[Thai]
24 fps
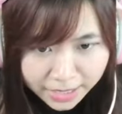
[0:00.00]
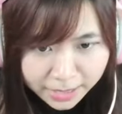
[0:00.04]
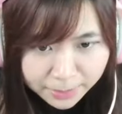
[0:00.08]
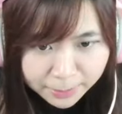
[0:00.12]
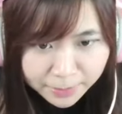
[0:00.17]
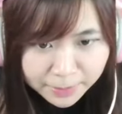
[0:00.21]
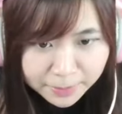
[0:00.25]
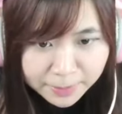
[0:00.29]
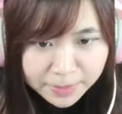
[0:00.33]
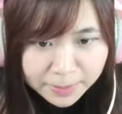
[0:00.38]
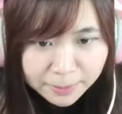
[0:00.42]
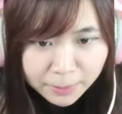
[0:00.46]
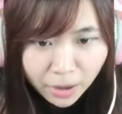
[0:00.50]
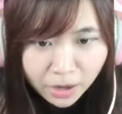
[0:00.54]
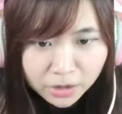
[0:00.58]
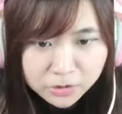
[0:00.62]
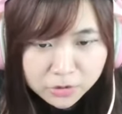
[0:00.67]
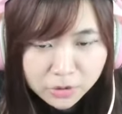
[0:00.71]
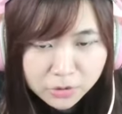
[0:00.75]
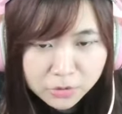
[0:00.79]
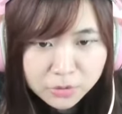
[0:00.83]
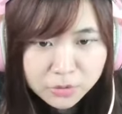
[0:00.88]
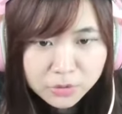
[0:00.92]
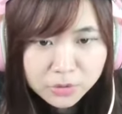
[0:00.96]
มันมีบล็อกตร
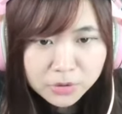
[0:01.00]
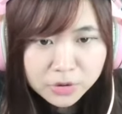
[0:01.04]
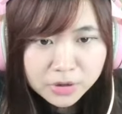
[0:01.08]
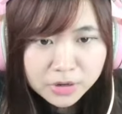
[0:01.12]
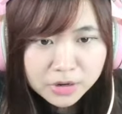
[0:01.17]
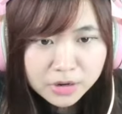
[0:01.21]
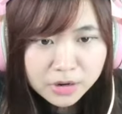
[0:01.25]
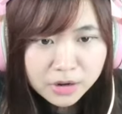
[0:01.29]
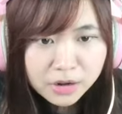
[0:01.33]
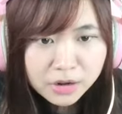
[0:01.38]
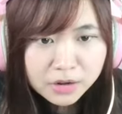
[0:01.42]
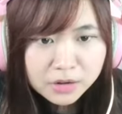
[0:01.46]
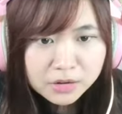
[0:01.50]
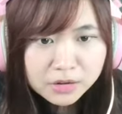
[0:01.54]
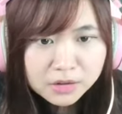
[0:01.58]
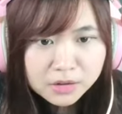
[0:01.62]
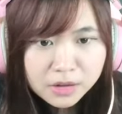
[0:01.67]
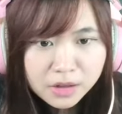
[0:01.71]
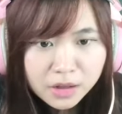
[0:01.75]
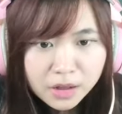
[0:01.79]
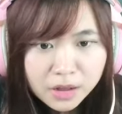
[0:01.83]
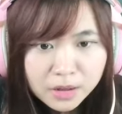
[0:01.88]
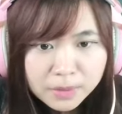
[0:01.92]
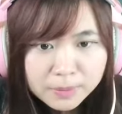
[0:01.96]
งนู้นเอ
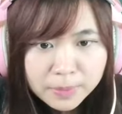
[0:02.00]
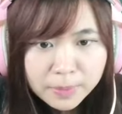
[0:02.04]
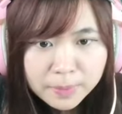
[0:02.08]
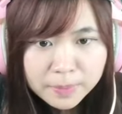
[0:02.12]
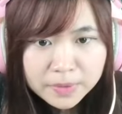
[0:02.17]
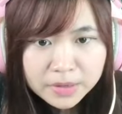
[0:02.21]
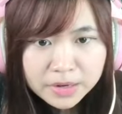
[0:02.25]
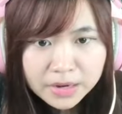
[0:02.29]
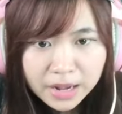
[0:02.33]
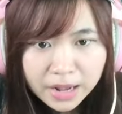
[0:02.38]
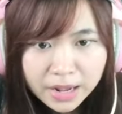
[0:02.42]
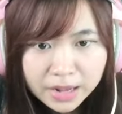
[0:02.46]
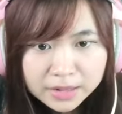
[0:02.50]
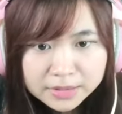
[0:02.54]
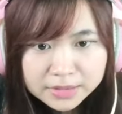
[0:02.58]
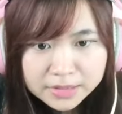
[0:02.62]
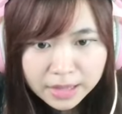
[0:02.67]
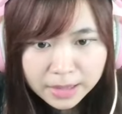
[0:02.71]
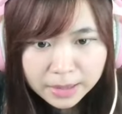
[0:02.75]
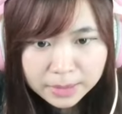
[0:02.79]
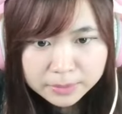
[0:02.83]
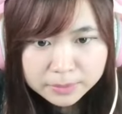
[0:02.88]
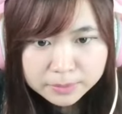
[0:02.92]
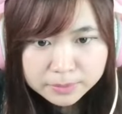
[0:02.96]
อแป๊บนึงนะแต่
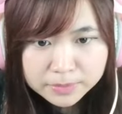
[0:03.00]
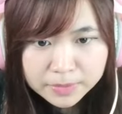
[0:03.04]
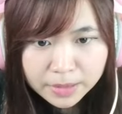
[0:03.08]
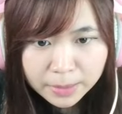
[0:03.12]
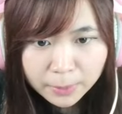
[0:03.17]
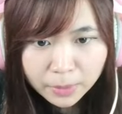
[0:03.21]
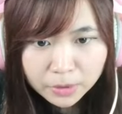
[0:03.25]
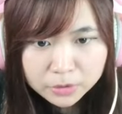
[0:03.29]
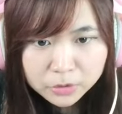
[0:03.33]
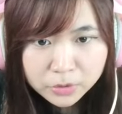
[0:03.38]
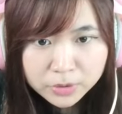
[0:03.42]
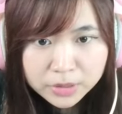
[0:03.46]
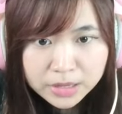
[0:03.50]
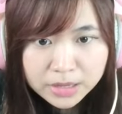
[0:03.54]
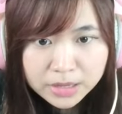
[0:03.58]
แต่บล็อกตรงนี้